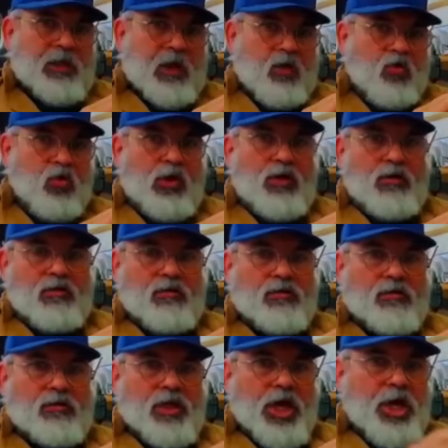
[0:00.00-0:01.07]
يقول
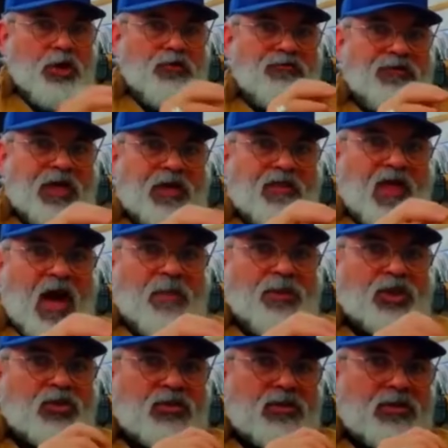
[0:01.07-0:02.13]
انه فيه
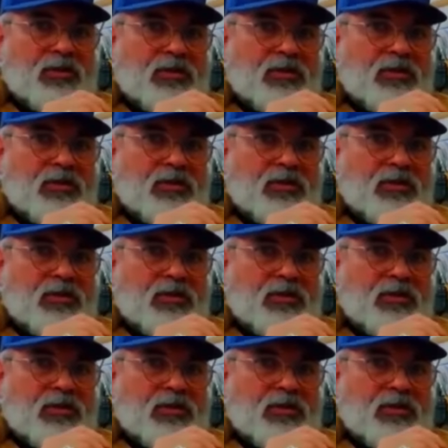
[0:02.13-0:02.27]
ضابط